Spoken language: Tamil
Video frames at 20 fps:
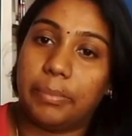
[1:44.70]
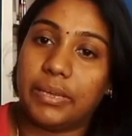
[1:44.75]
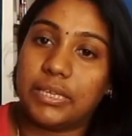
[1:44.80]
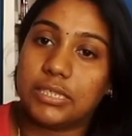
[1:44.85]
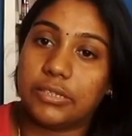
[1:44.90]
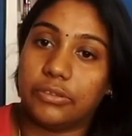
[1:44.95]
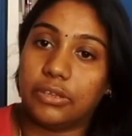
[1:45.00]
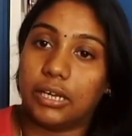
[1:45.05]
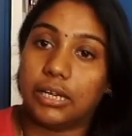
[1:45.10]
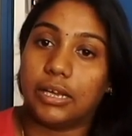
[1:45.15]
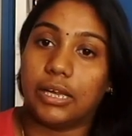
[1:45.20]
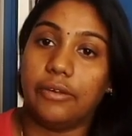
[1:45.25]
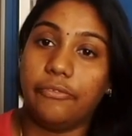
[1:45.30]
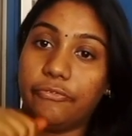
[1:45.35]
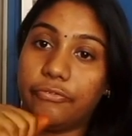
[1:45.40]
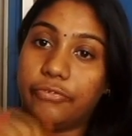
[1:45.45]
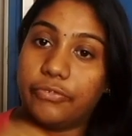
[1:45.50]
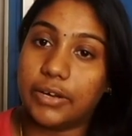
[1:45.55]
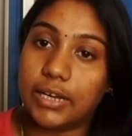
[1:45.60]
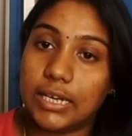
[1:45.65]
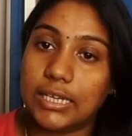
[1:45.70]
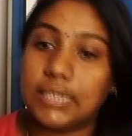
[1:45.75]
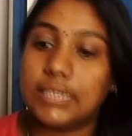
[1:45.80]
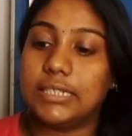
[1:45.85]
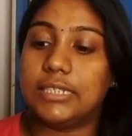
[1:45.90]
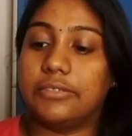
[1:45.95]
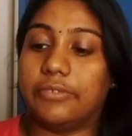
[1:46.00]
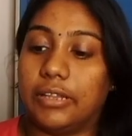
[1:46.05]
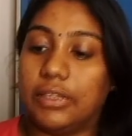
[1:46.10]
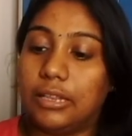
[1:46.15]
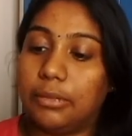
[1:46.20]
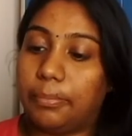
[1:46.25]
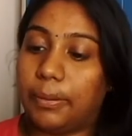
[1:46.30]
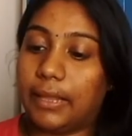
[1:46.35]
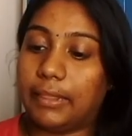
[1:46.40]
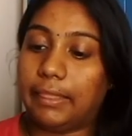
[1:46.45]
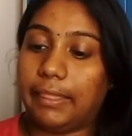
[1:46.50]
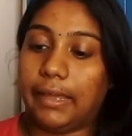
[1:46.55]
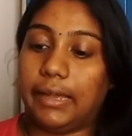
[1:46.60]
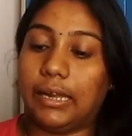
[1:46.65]
பேச வந்திருக்கேன் ஃபர்ஸ்ட் வந்து
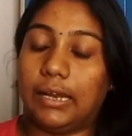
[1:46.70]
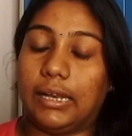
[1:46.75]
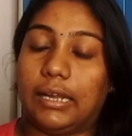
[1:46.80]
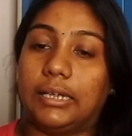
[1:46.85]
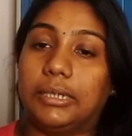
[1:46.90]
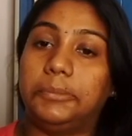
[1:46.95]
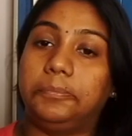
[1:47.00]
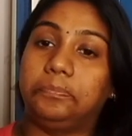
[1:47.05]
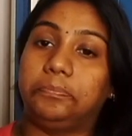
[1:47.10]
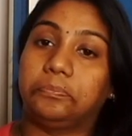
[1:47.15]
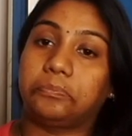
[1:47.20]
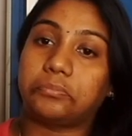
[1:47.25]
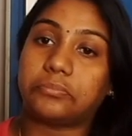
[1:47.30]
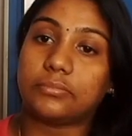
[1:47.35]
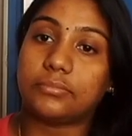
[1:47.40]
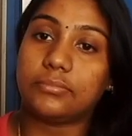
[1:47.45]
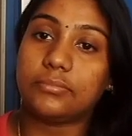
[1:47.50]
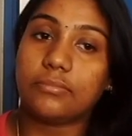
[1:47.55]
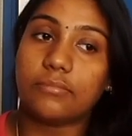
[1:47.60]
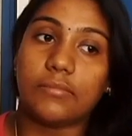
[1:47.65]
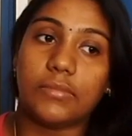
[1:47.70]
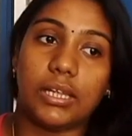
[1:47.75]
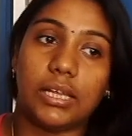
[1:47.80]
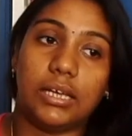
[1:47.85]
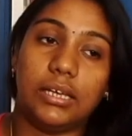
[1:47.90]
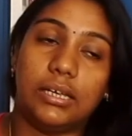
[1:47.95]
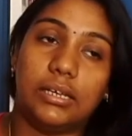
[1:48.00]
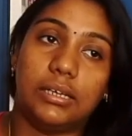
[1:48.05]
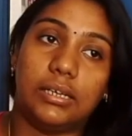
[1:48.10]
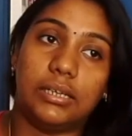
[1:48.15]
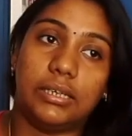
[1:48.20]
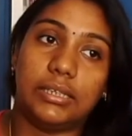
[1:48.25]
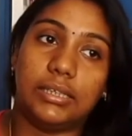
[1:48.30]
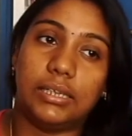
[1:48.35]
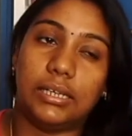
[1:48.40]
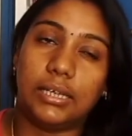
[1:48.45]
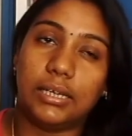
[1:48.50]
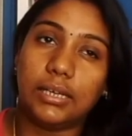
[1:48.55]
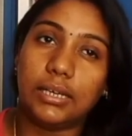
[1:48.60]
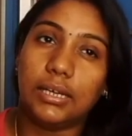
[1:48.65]
பார்த்தீங்கன்னா
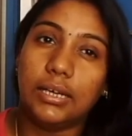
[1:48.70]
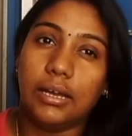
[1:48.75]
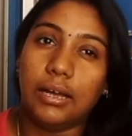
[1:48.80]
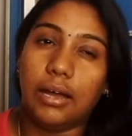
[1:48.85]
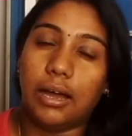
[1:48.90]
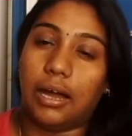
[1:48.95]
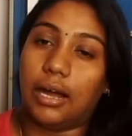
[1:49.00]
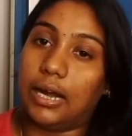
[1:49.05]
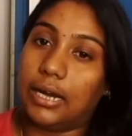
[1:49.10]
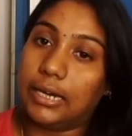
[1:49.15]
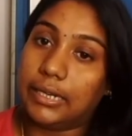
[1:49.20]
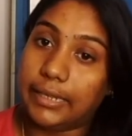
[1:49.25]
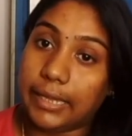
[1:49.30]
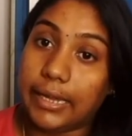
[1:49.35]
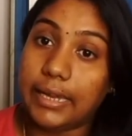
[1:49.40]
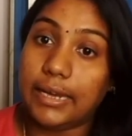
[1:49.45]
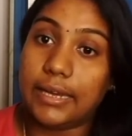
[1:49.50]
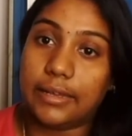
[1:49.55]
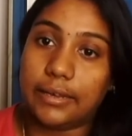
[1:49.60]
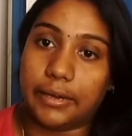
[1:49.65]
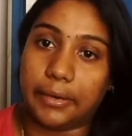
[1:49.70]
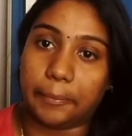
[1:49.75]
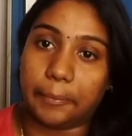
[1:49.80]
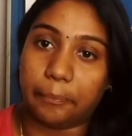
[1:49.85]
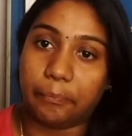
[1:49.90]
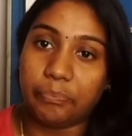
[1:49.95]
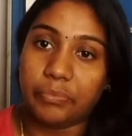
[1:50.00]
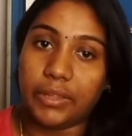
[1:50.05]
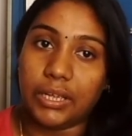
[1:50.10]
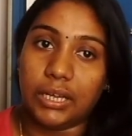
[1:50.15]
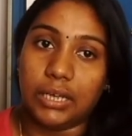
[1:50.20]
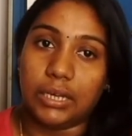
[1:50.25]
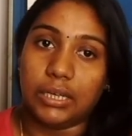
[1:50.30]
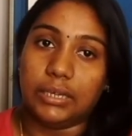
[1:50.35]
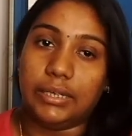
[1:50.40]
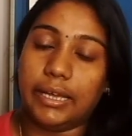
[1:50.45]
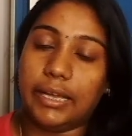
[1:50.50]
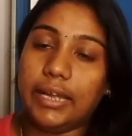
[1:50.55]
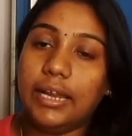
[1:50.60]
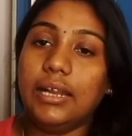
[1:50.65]
இதில் டெய்லரிங்
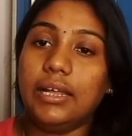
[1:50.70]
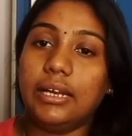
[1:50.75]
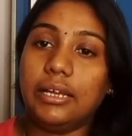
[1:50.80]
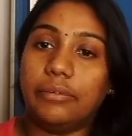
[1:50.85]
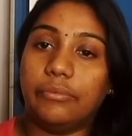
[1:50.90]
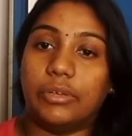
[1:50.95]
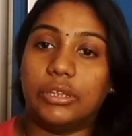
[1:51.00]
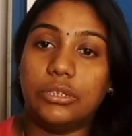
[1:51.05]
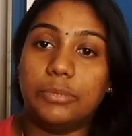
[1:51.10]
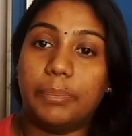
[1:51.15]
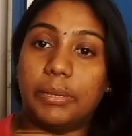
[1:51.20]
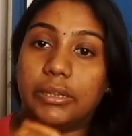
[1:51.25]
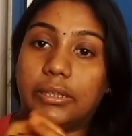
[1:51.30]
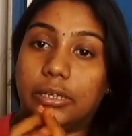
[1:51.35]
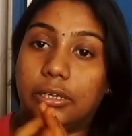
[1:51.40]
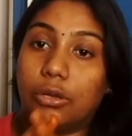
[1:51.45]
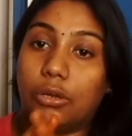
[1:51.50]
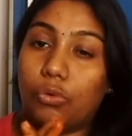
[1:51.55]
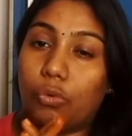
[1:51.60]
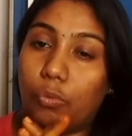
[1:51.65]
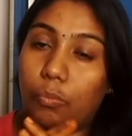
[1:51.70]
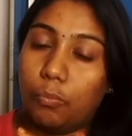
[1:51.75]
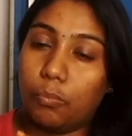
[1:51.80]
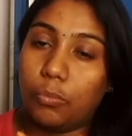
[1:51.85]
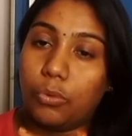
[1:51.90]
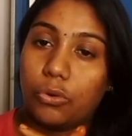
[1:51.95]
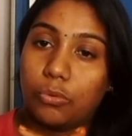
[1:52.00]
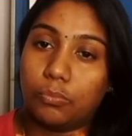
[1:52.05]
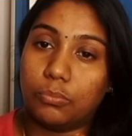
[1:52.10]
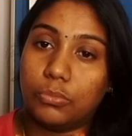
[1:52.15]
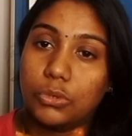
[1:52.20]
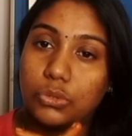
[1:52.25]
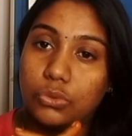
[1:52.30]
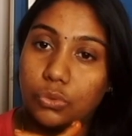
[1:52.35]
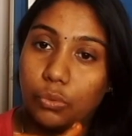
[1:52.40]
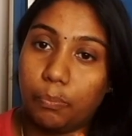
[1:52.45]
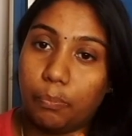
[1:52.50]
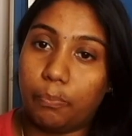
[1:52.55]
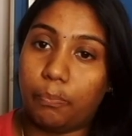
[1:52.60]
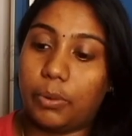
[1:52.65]
டெய்லரிங் வந்து பார்த்தீங்கன்னா ரொம்ப ரொம்ப
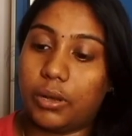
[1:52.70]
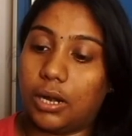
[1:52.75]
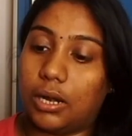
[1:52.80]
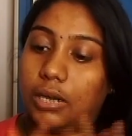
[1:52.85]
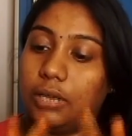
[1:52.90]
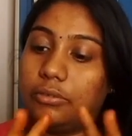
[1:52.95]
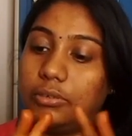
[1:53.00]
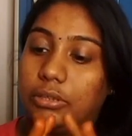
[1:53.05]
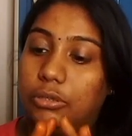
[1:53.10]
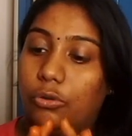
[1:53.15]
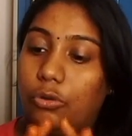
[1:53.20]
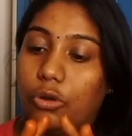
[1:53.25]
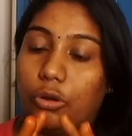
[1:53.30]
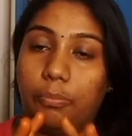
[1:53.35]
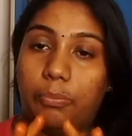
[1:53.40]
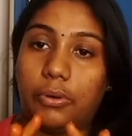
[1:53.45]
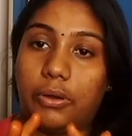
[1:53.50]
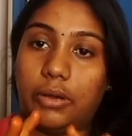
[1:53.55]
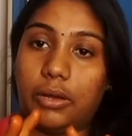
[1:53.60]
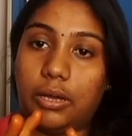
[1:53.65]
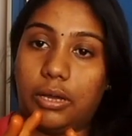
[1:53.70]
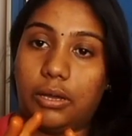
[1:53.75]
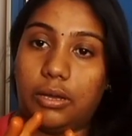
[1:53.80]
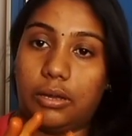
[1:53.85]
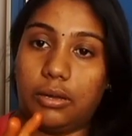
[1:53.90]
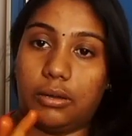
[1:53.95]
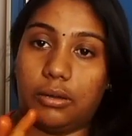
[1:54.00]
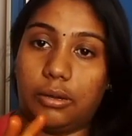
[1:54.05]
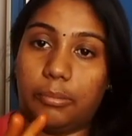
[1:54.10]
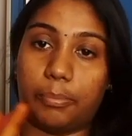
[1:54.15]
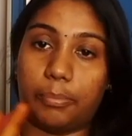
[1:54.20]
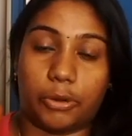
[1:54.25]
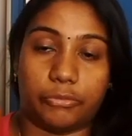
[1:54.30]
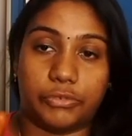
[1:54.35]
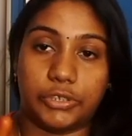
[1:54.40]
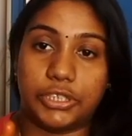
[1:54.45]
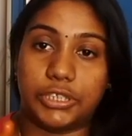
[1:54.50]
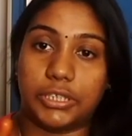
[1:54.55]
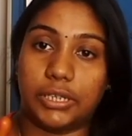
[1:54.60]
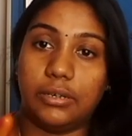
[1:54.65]
சூப்பரான வந்து ஒரு
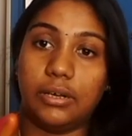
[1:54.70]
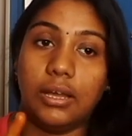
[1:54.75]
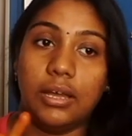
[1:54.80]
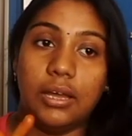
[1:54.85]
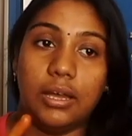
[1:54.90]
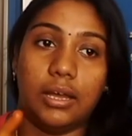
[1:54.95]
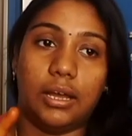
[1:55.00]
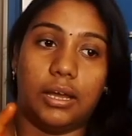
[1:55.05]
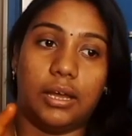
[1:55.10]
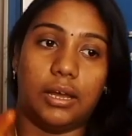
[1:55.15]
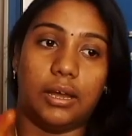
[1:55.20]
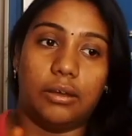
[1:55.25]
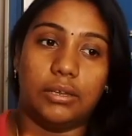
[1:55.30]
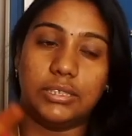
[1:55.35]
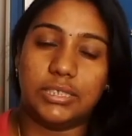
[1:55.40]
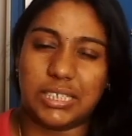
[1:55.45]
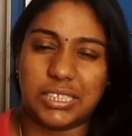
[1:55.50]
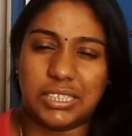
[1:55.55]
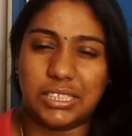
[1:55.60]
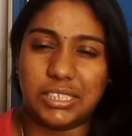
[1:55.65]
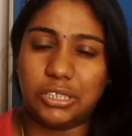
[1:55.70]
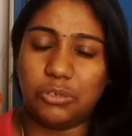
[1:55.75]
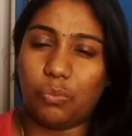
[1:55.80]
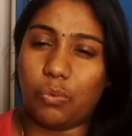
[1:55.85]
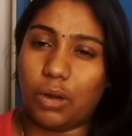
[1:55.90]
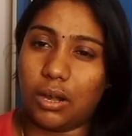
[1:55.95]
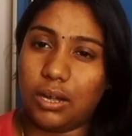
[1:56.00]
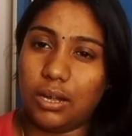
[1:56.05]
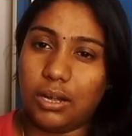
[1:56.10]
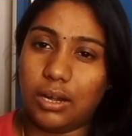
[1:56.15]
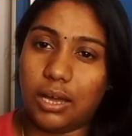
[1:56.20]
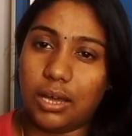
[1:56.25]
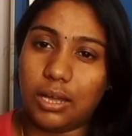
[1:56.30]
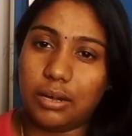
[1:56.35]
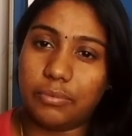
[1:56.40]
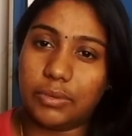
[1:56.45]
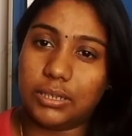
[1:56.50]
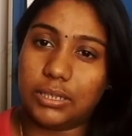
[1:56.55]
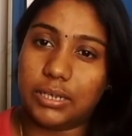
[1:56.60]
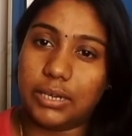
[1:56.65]
ப்ரொஃபஷன் ஜஸ்ட் ஒன்
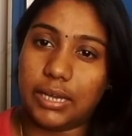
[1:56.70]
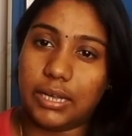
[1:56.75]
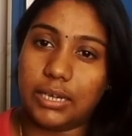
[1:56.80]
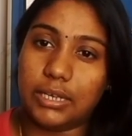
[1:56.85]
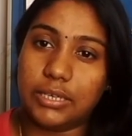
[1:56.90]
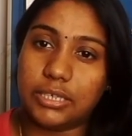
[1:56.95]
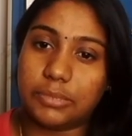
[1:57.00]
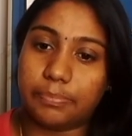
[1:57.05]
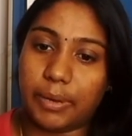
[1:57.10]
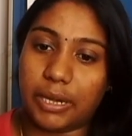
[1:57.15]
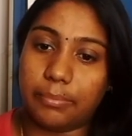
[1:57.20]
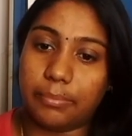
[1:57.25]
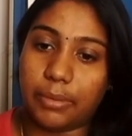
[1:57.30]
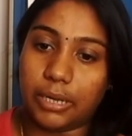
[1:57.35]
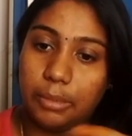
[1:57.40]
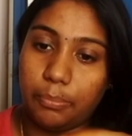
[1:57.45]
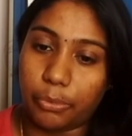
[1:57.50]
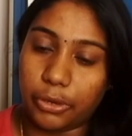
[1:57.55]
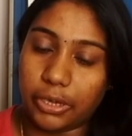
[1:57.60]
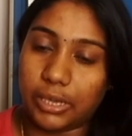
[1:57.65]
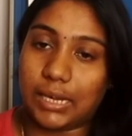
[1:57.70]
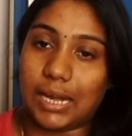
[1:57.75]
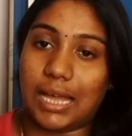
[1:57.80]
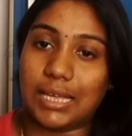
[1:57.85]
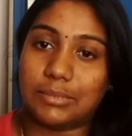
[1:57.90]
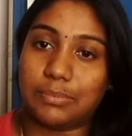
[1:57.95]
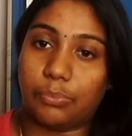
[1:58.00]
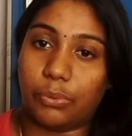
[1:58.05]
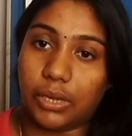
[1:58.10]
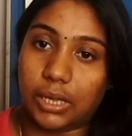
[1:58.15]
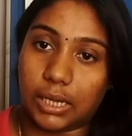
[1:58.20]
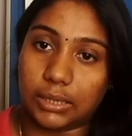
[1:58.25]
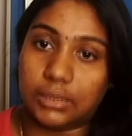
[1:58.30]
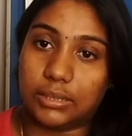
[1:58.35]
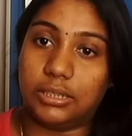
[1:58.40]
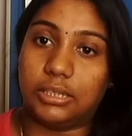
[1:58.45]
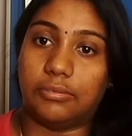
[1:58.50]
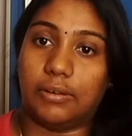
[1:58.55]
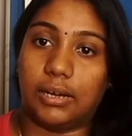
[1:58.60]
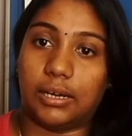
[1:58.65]
ஹவர் வந்து டெய்லியும் ஸ்பெண்ட் பண்ணி போய் கிளாஸ் போய்
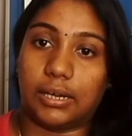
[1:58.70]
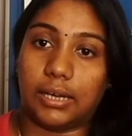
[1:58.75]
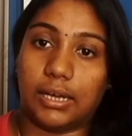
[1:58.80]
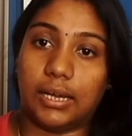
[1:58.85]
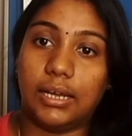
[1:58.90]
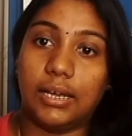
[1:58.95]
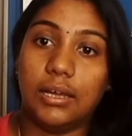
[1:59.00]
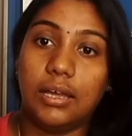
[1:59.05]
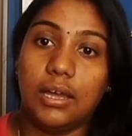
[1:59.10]
கற்றுட்டு வாங்க